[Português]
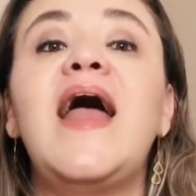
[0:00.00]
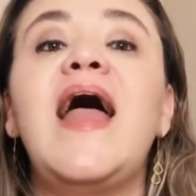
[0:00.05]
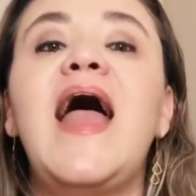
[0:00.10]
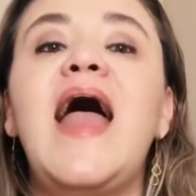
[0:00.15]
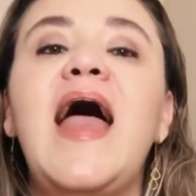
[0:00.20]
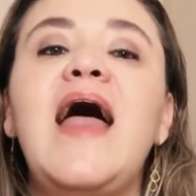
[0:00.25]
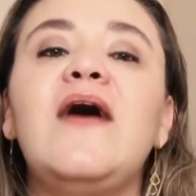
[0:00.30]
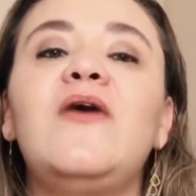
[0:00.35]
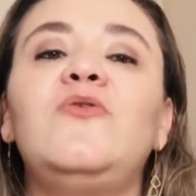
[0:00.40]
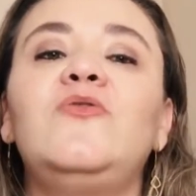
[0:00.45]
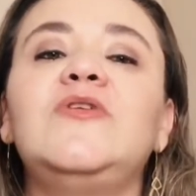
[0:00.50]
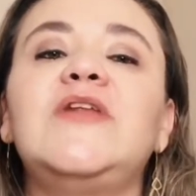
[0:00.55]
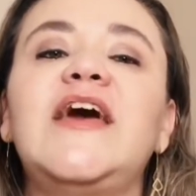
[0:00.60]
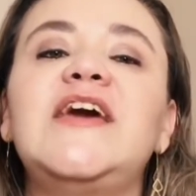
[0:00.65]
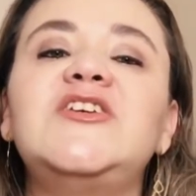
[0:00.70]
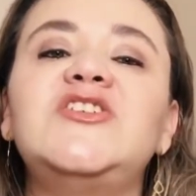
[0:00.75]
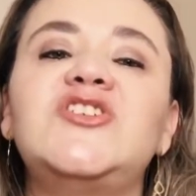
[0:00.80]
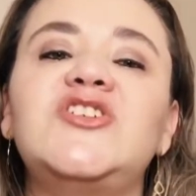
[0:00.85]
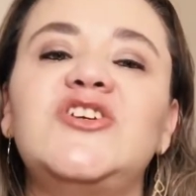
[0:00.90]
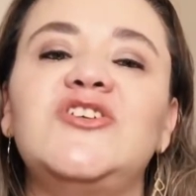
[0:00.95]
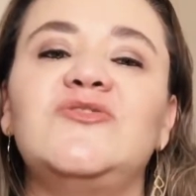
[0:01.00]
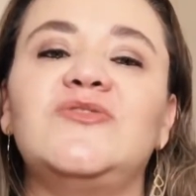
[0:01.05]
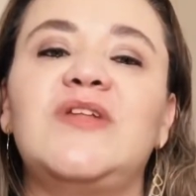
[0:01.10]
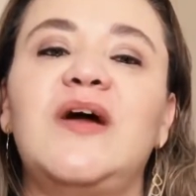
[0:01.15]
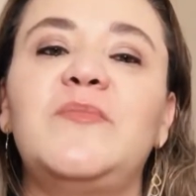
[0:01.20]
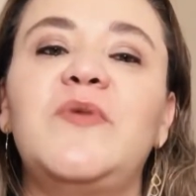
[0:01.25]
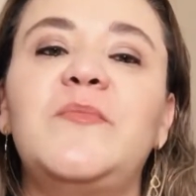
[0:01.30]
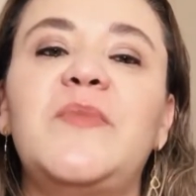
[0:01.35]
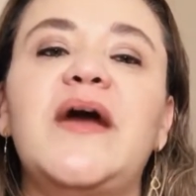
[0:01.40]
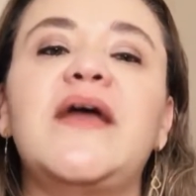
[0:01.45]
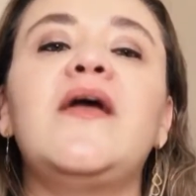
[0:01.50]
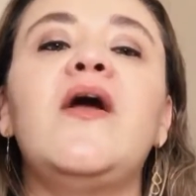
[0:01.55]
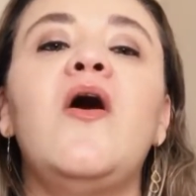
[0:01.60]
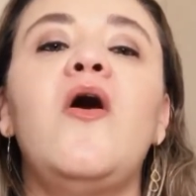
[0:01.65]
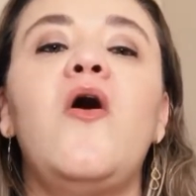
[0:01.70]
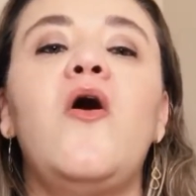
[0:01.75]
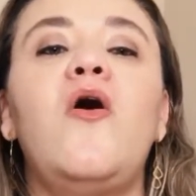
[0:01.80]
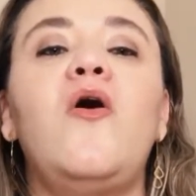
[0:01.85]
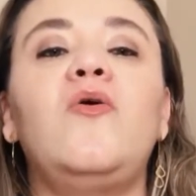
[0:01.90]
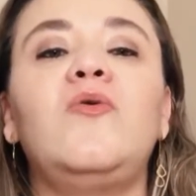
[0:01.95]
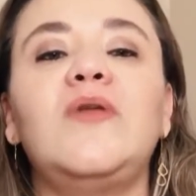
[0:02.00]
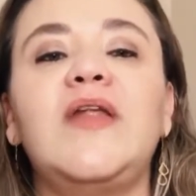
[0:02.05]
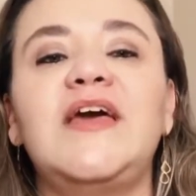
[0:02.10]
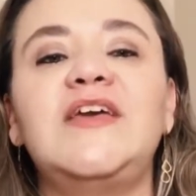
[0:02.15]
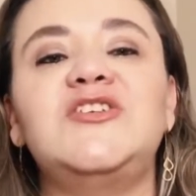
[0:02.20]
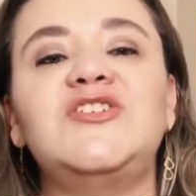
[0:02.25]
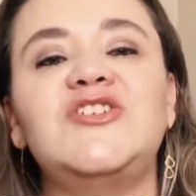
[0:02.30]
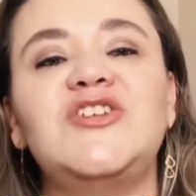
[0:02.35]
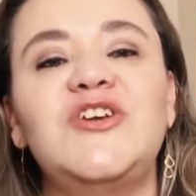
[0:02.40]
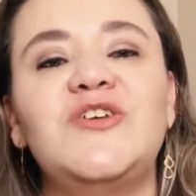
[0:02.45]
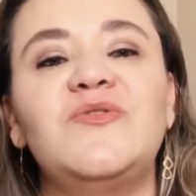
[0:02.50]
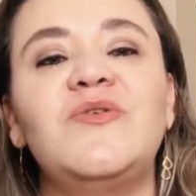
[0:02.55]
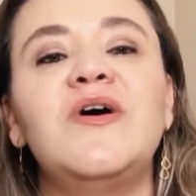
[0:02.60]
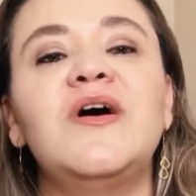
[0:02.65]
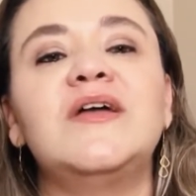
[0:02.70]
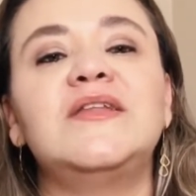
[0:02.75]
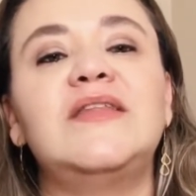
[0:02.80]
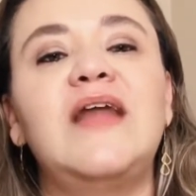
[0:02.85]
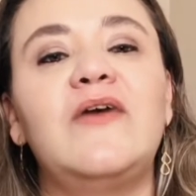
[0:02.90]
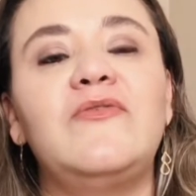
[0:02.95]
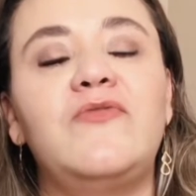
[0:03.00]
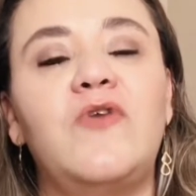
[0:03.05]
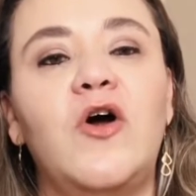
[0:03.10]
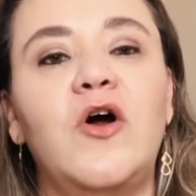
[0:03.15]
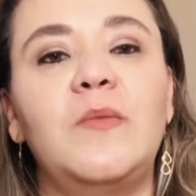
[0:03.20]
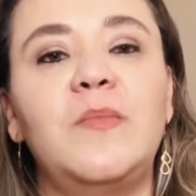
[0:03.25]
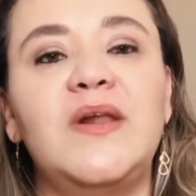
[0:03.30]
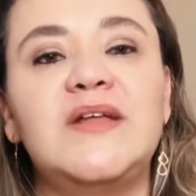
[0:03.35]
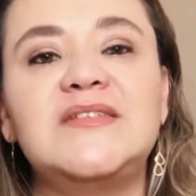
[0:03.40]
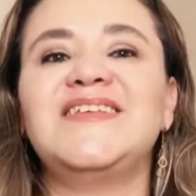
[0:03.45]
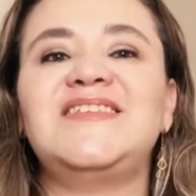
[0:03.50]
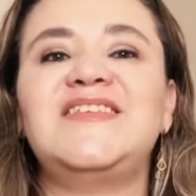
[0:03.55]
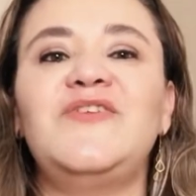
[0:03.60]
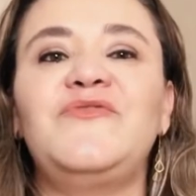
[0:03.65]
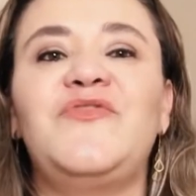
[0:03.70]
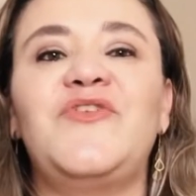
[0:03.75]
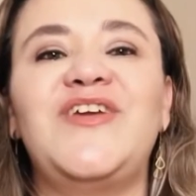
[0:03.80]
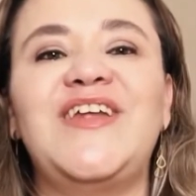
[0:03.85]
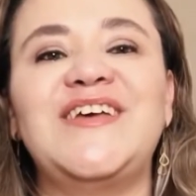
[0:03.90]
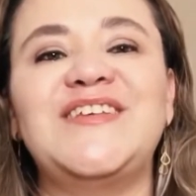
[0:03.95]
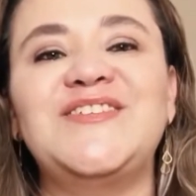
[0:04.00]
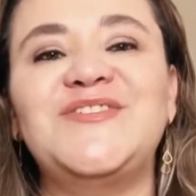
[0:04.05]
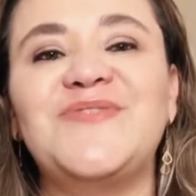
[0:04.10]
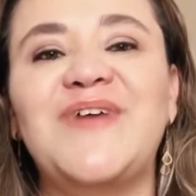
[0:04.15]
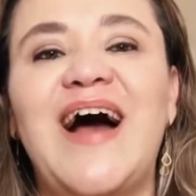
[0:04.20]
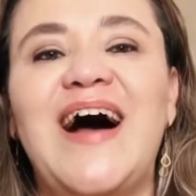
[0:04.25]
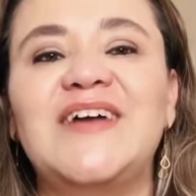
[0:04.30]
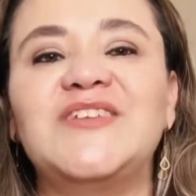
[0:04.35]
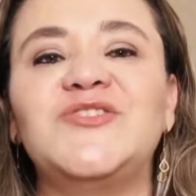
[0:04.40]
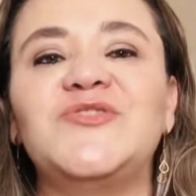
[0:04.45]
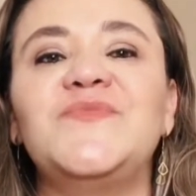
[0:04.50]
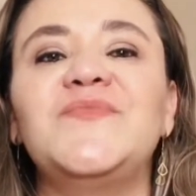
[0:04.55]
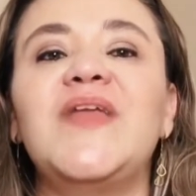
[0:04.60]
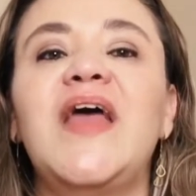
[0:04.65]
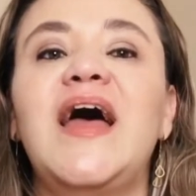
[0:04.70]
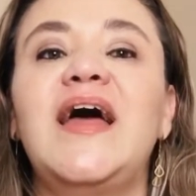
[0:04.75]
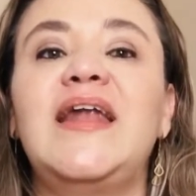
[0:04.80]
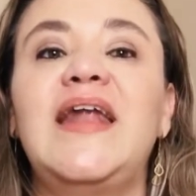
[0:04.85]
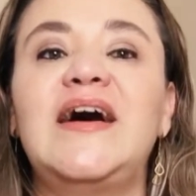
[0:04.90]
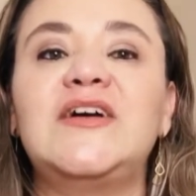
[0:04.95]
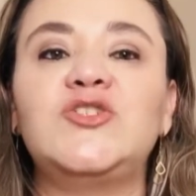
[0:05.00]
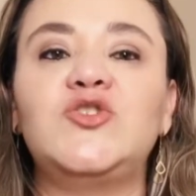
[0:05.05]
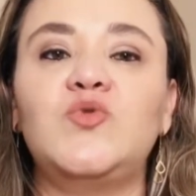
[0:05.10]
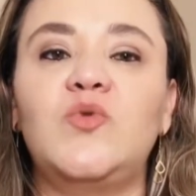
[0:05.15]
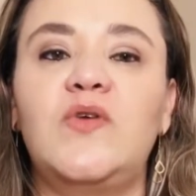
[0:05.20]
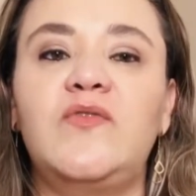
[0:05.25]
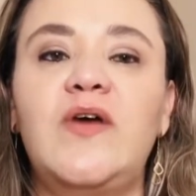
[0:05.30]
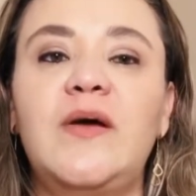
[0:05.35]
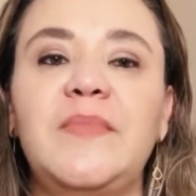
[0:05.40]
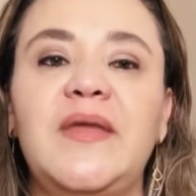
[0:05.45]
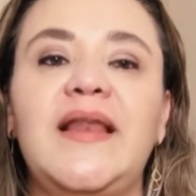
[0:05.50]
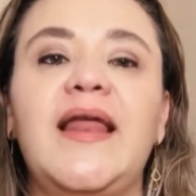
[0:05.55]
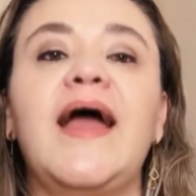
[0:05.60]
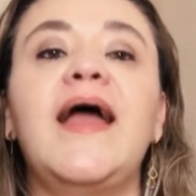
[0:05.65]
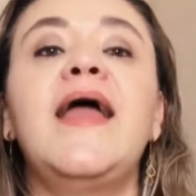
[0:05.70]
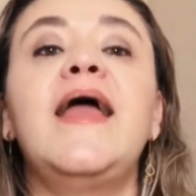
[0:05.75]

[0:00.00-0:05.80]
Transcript: é o leitinho da mamãe ou o leitinho da fórmula, se for esse o caso na sua família.